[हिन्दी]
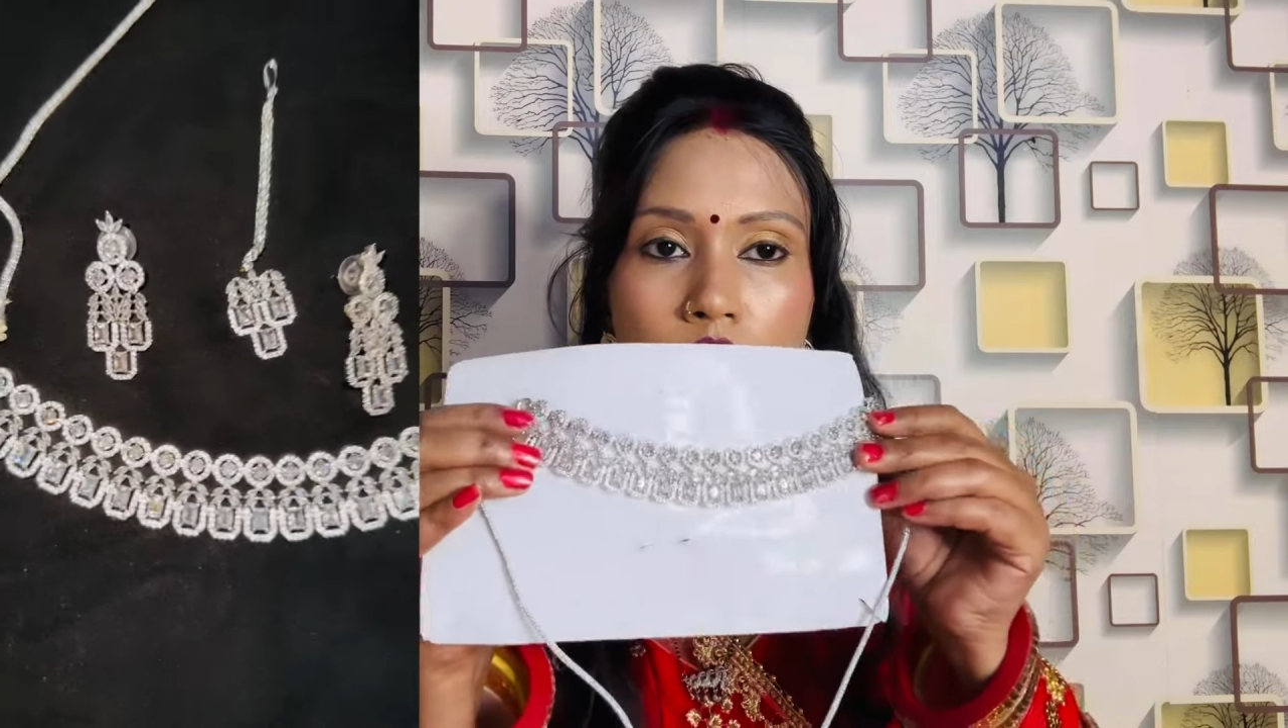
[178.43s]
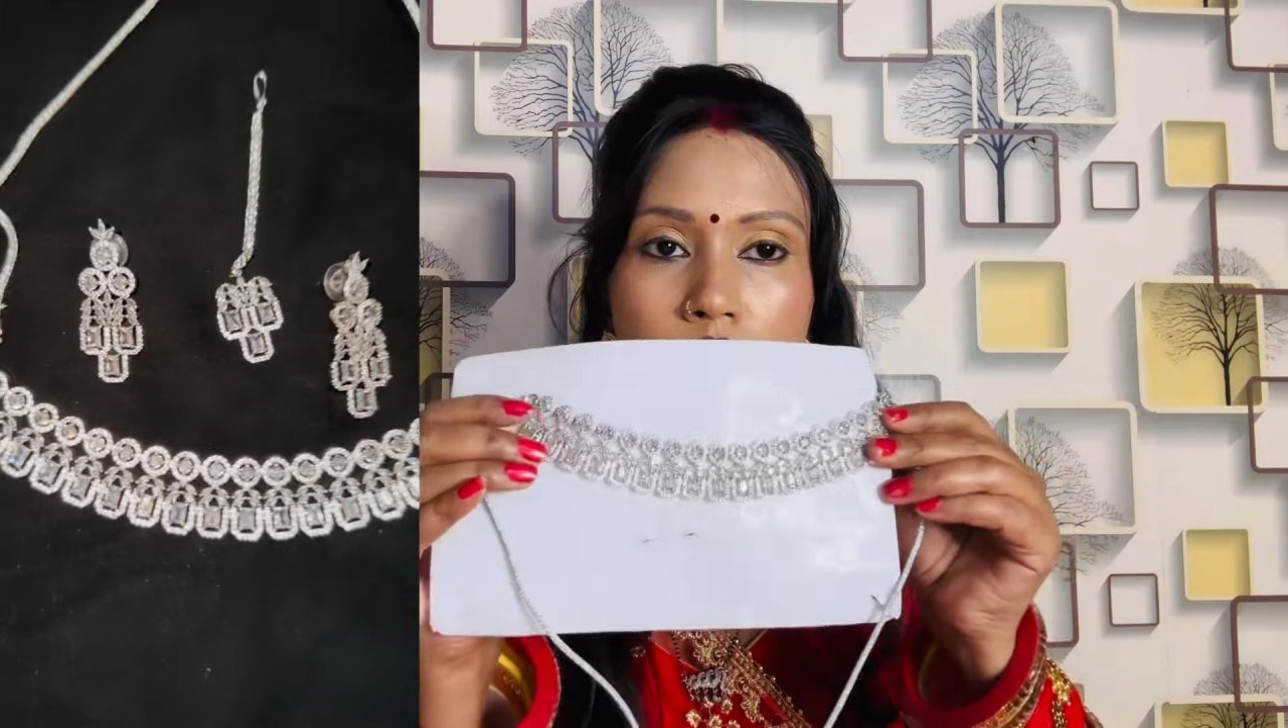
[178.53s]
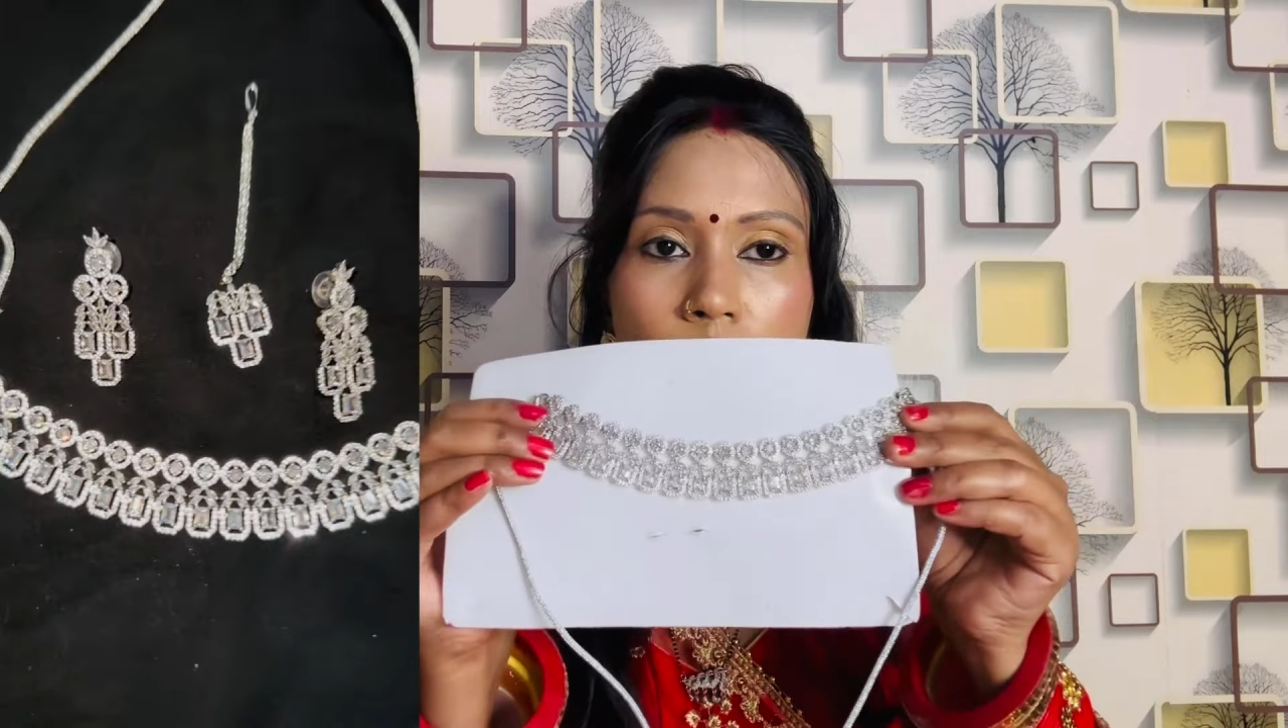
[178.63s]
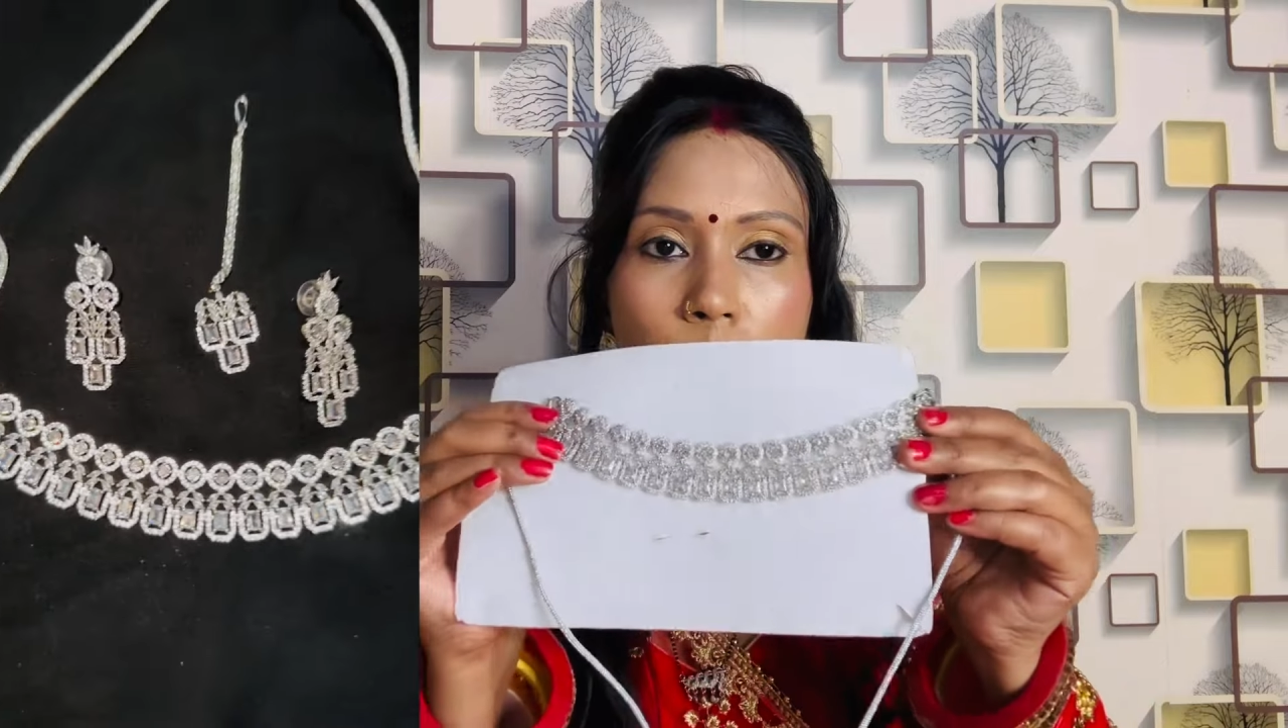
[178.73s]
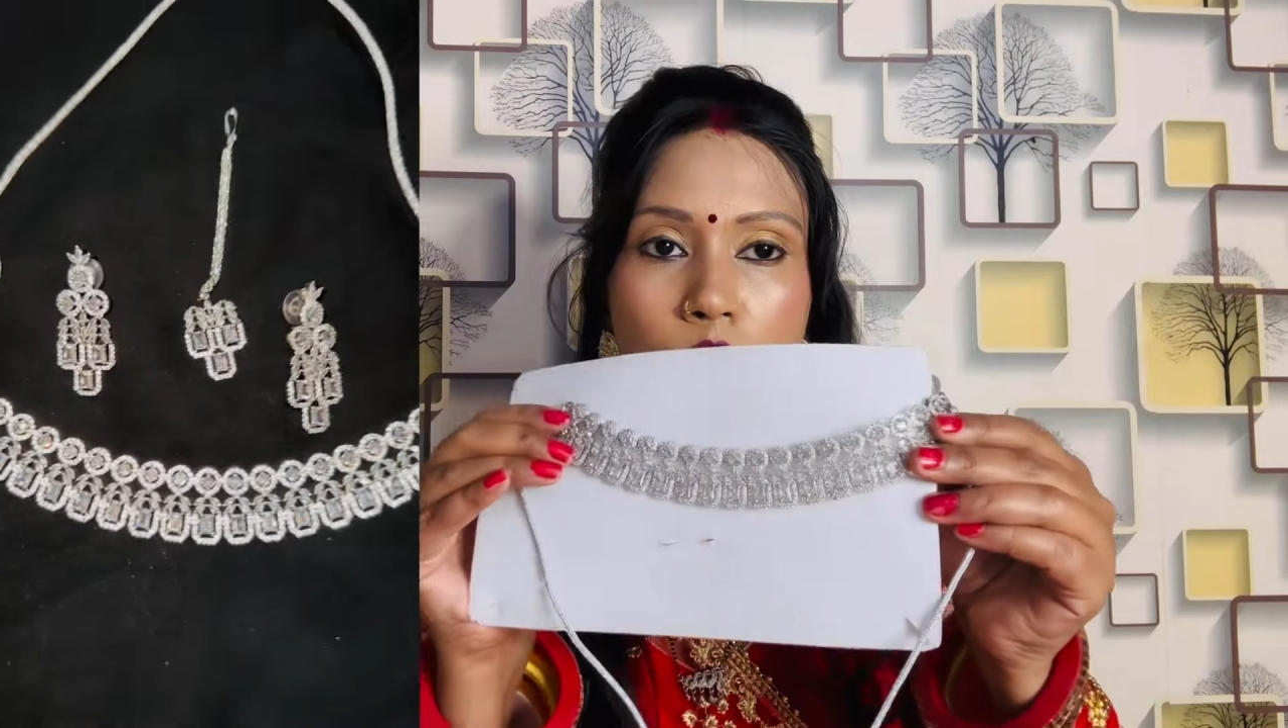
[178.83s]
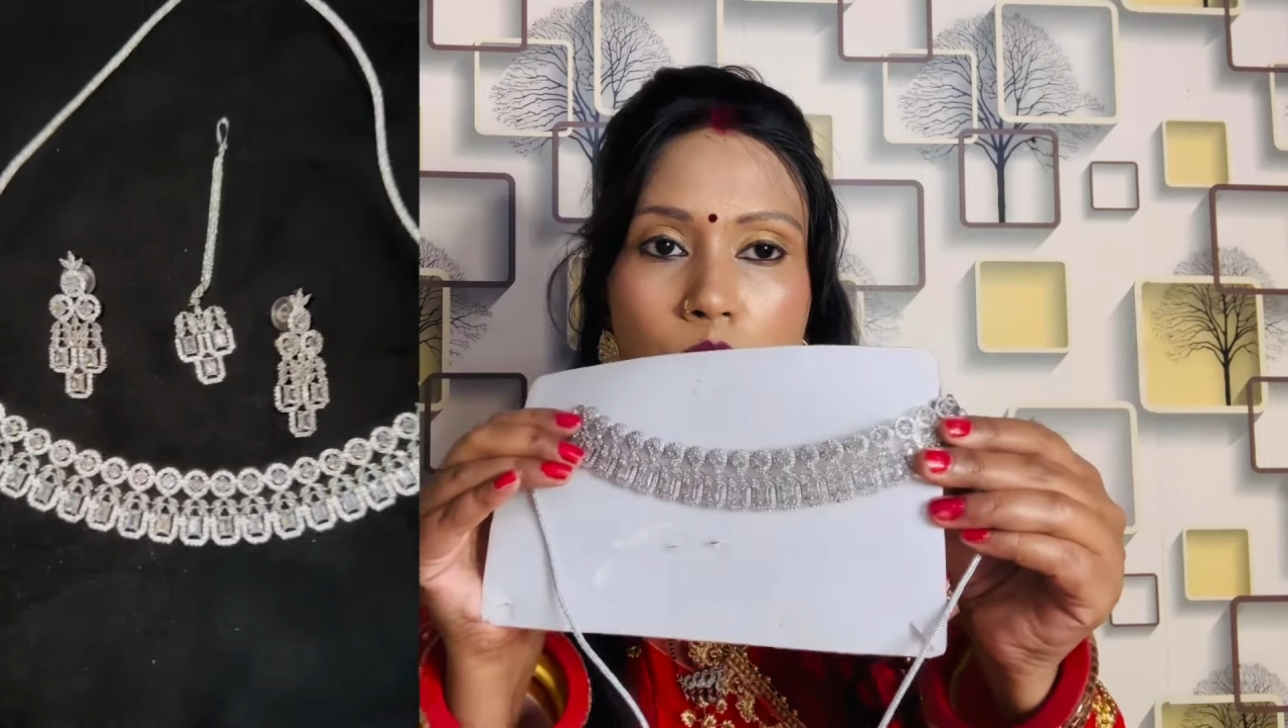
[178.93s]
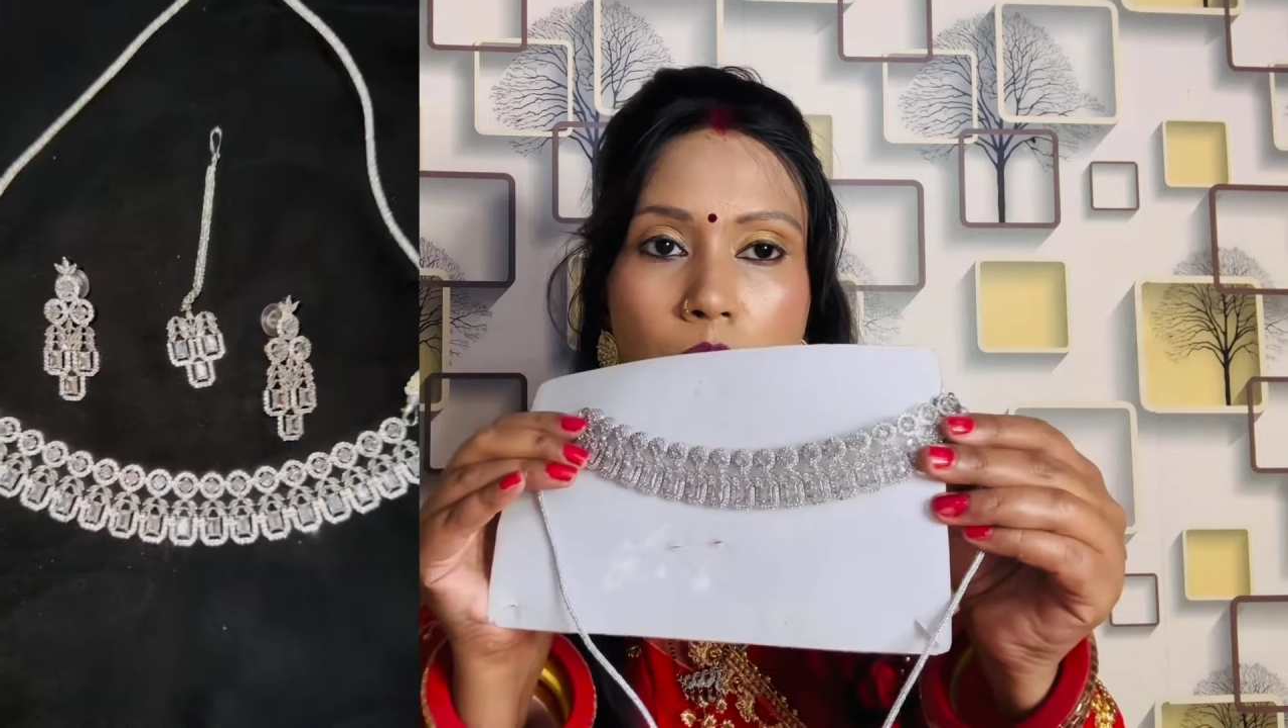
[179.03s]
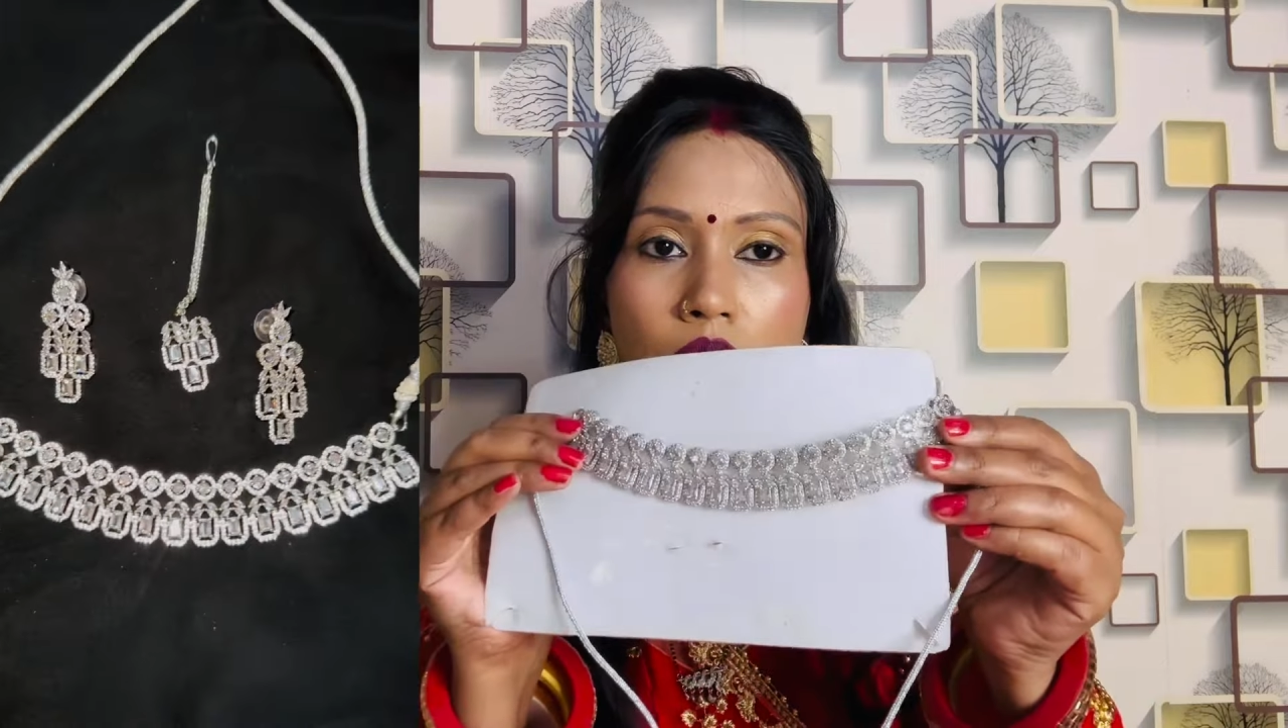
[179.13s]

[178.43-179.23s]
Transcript: समझ में